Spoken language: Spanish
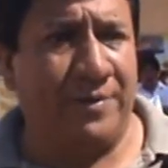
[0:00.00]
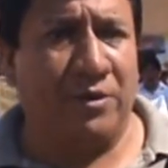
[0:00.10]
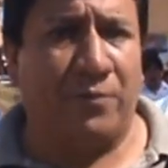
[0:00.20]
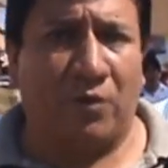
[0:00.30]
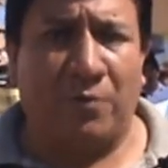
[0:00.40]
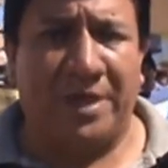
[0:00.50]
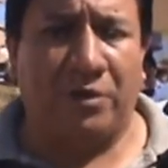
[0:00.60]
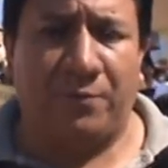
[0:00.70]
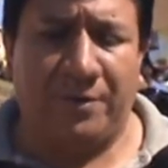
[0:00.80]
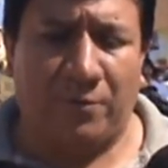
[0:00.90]
Pero por lo
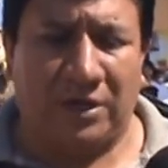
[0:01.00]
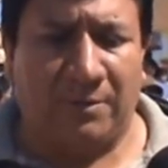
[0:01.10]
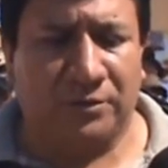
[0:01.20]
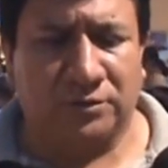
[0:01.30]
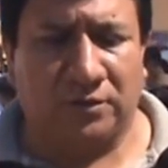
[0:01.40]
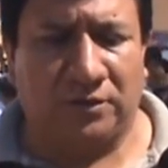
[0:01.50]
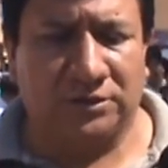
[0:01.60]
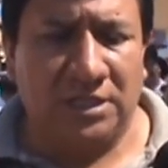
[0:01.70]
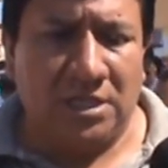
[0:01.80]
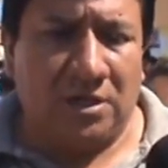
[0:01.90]
menos pues pongamos unos,
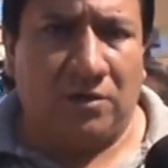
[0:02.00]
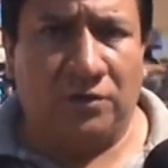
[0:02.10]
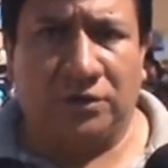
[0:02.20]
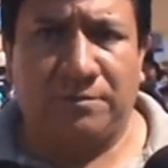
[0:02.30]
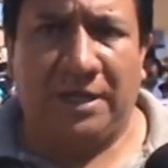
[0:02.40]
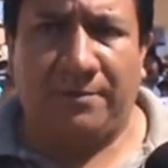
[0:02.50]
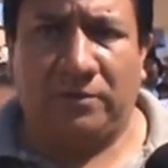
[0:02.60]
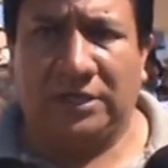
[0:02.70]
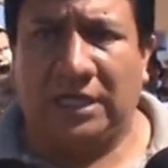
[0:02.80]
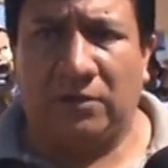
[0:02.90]
unos mil,
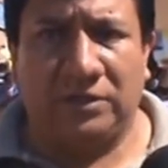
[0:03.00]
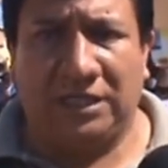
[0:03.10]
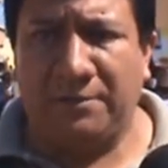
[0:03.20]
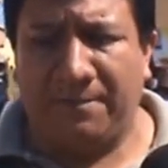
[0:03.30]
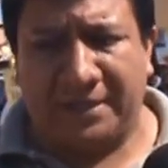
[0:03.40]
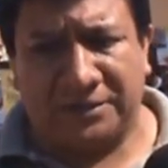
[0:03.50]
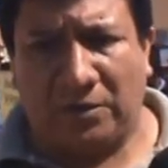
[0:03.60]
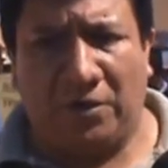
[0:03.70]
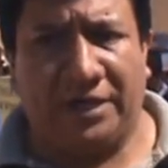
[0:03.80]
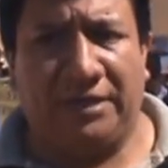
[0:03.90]
unas mil
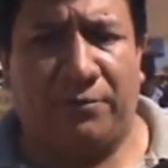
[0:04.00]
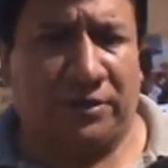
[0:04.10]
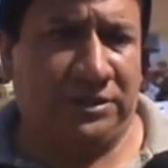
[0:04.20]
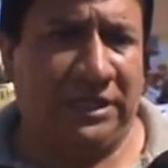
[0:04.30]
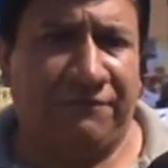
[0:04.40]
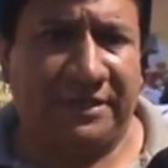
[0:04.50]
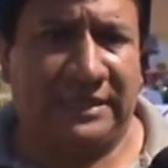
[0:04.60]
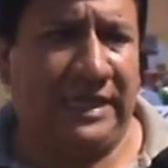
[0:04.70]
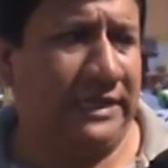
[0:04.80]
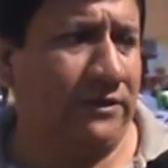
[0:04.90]
personas, por decir,
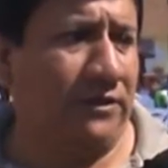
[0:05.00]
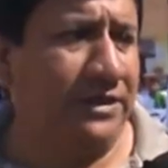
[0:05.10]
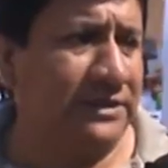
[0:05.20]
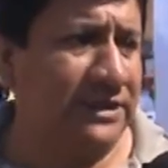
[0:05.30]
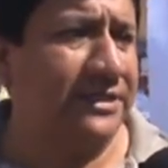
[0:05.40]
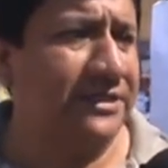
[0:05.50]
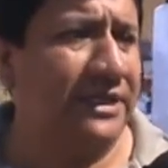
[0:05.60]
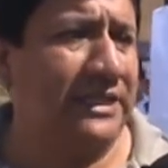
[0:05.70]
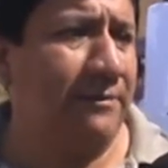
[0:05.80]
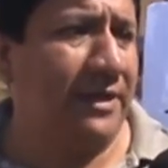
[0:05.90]
afectadas, ¿no? Ese, es
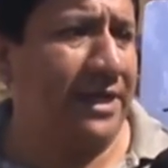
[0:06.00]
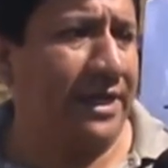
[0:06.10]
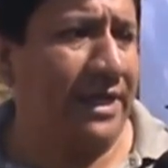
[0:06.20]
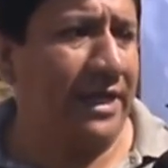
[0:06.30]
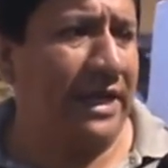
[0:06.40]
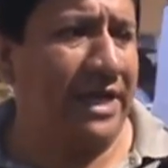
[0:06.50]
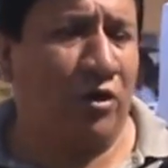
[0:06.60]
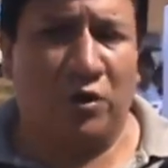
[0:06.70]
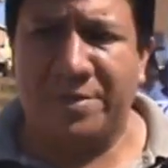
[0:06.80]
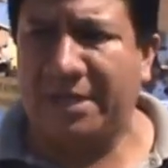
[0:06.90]
el tema de la
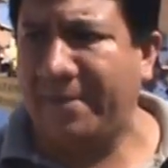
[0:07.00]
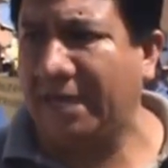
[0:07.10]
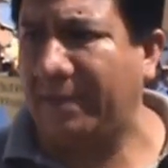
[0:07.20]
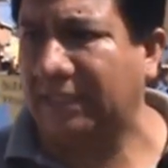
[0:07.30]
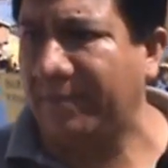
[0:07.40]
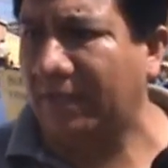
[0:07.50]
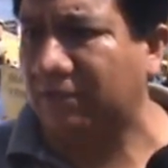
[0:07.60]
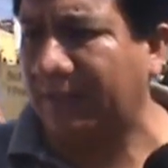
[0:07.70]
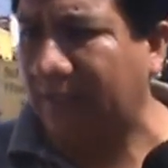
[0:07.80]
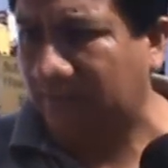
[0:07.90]
economía misma también...
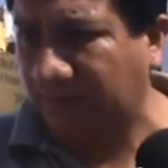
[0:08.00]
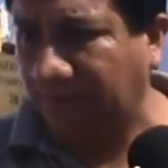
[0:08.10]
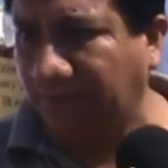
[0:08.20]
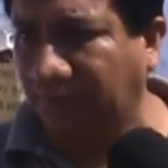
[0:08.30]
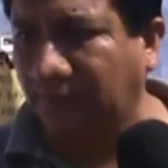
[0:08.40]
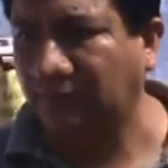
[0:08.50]
Queremos trabajar.